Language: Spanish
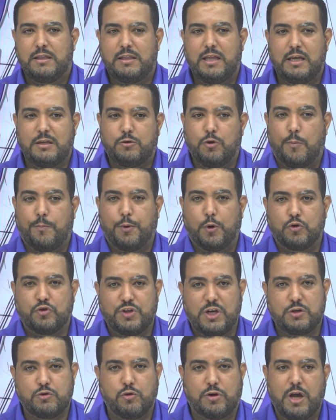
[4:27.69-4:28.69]
de esos
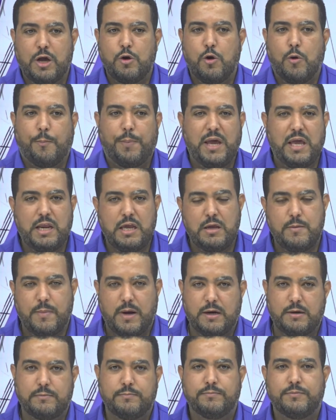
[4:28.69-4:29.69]
procesos que no periman